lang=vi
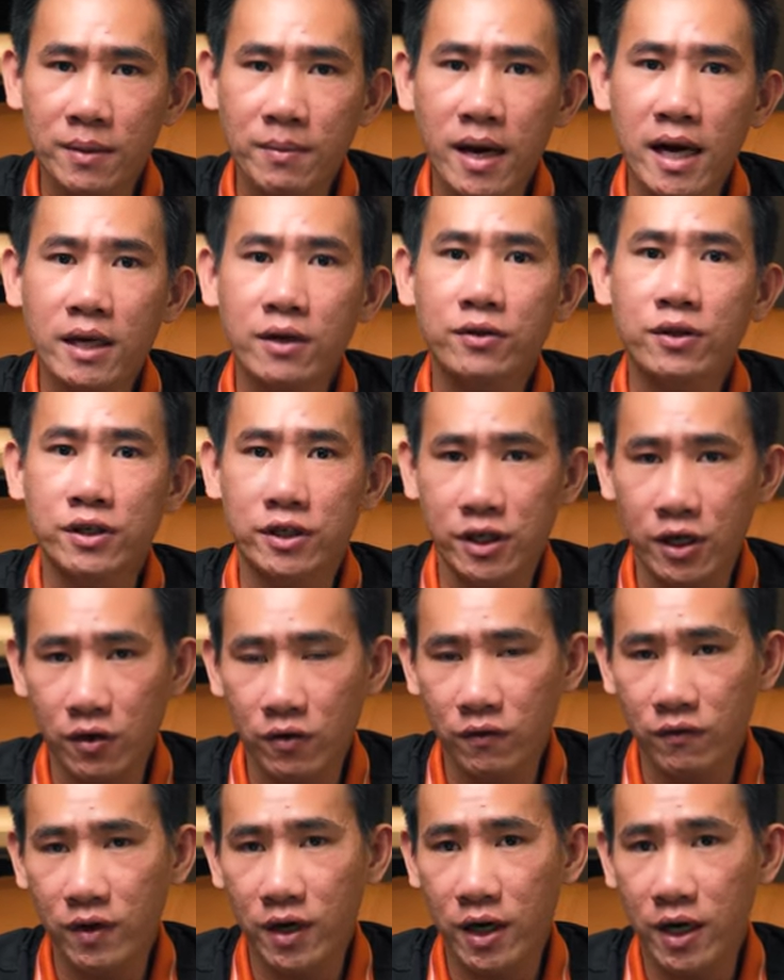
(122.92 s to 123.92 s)
cái bass nó sẽ
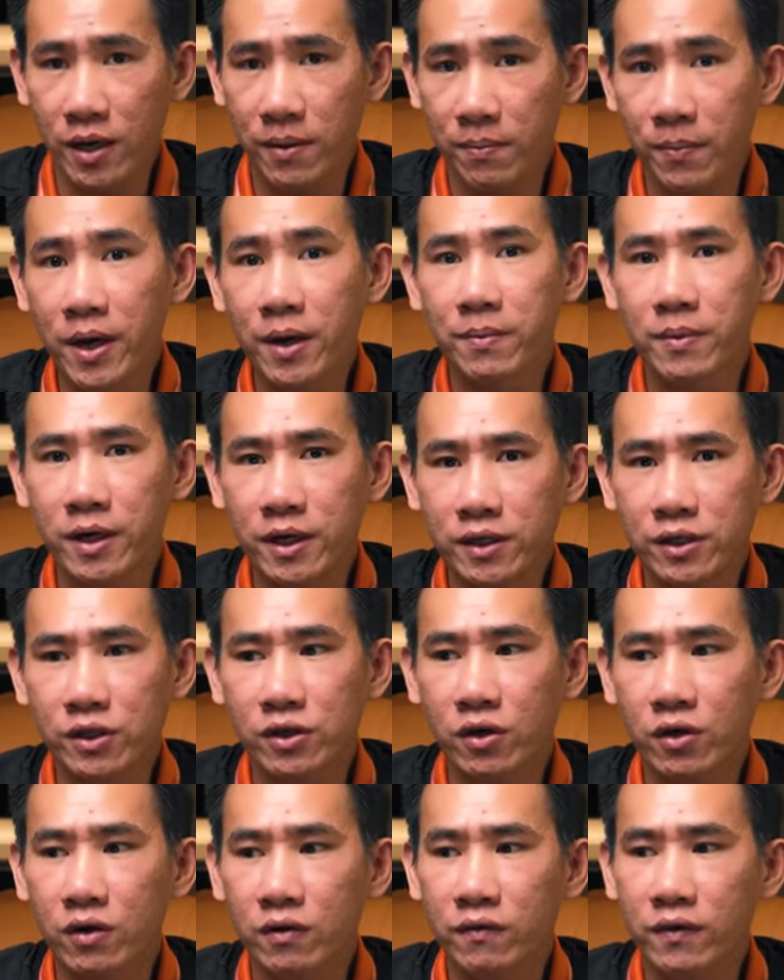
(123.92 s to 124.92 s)
sâu và mềm hơn
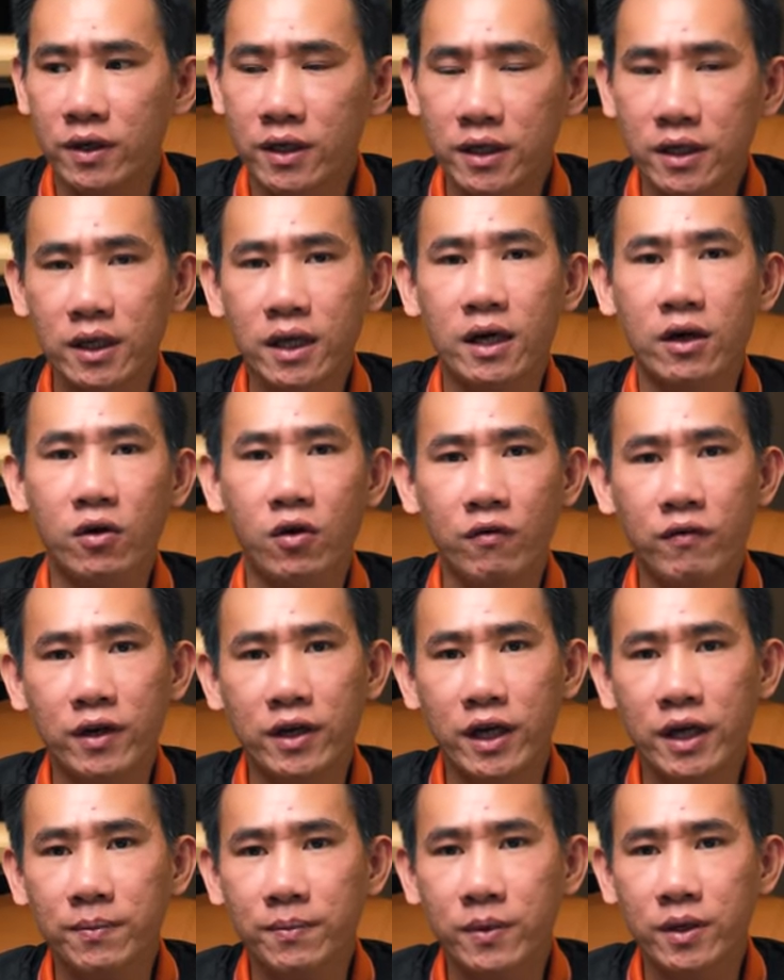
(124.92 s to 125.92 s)
so với là gỗ
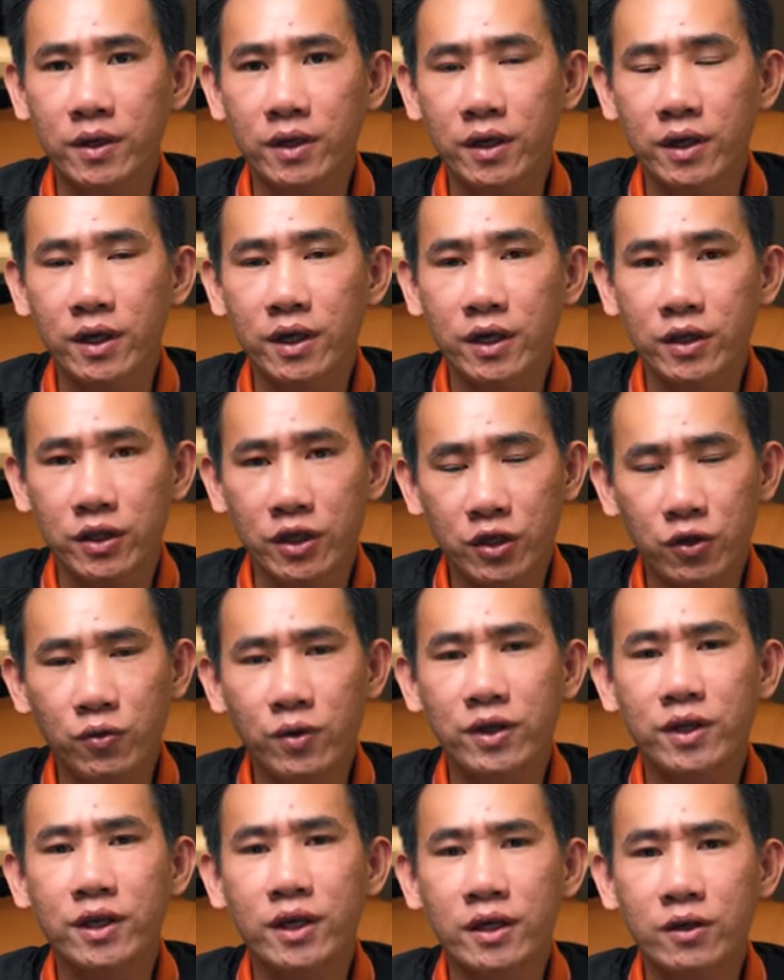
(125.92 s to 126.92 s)
ván ép. Thì
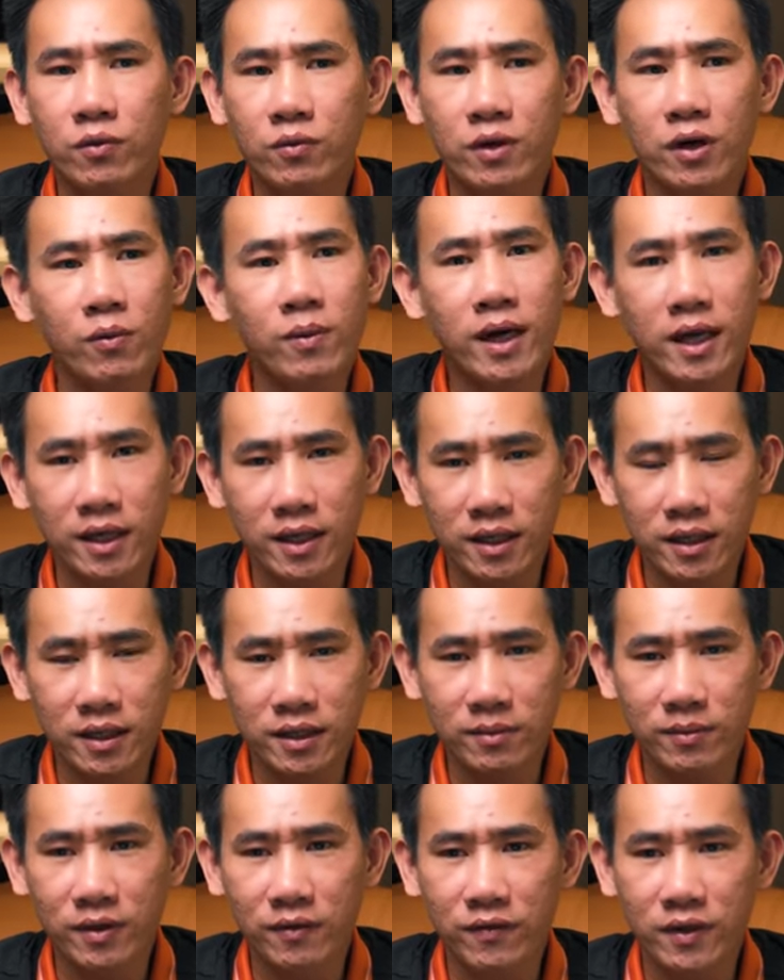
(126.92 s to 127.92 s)
tuy nhiên cũng không hẳn,
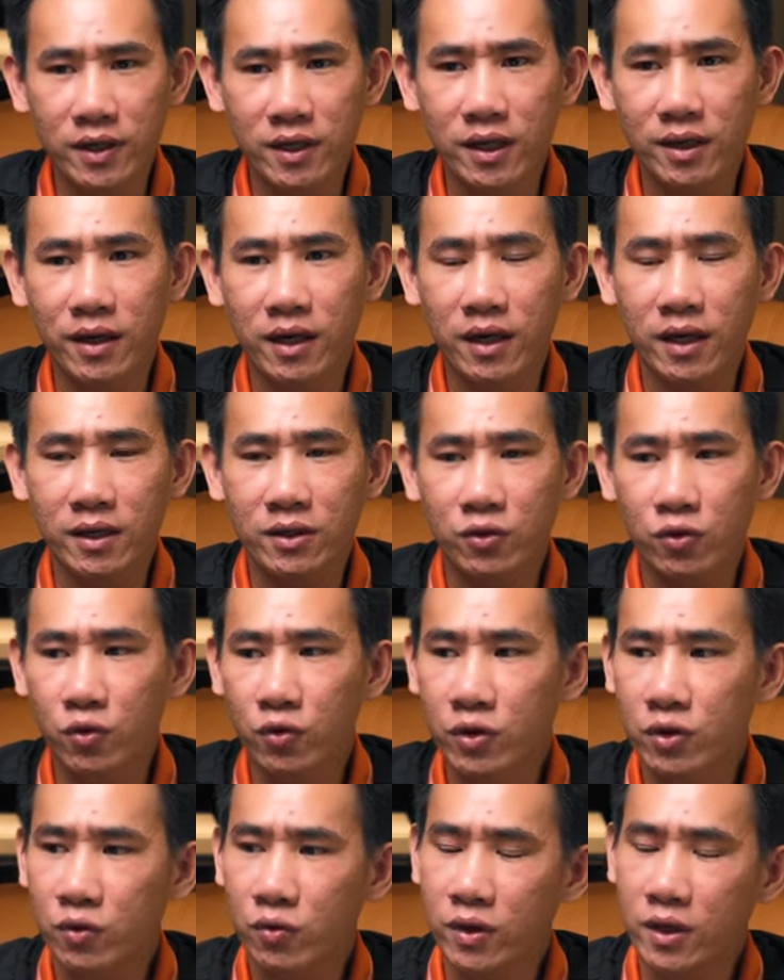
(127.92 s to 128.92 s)
bởi vì là
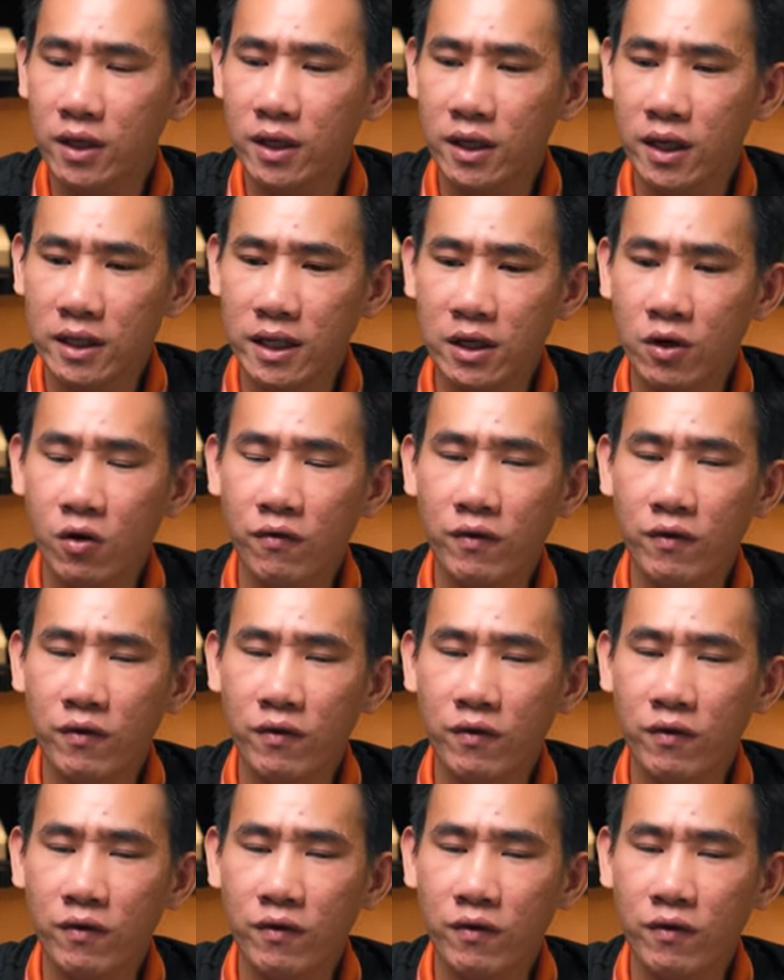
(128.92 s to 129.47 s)
tuy nhiên là cái